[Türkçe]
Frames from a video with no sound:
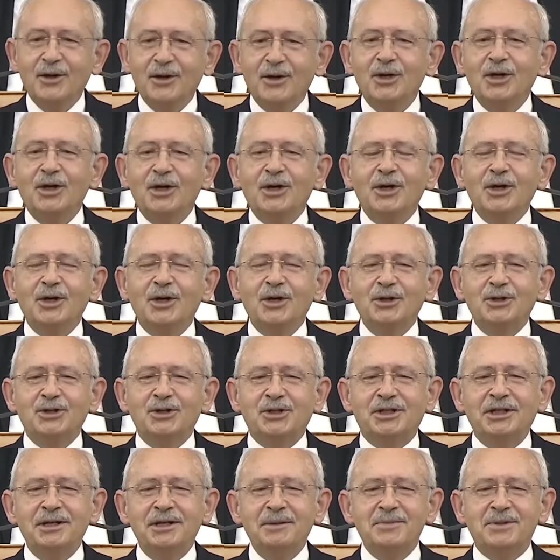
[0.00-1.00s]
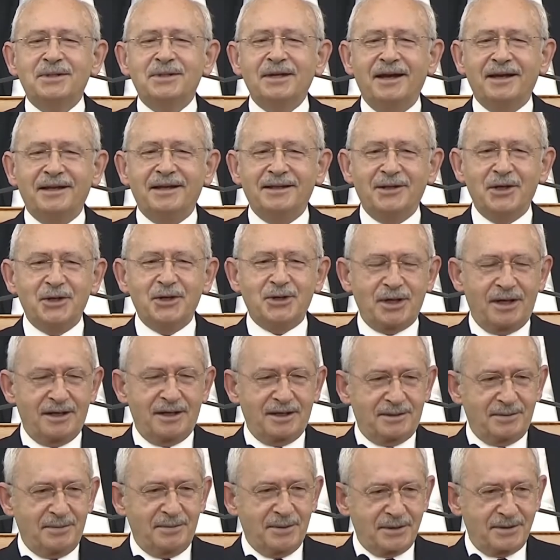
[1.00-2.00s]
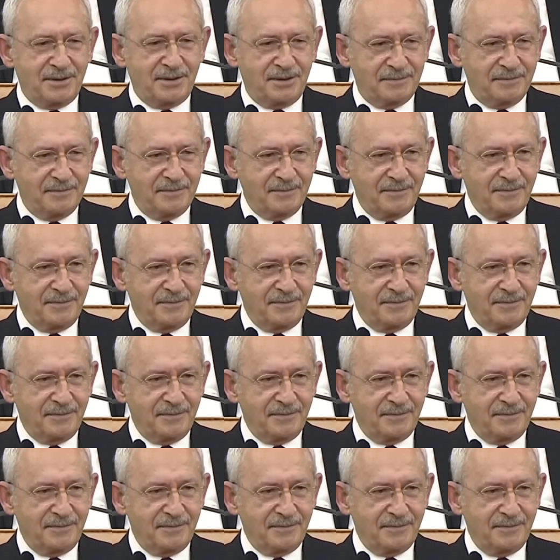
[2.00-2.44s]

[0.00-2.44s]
Hiç kimse endişe etmesin.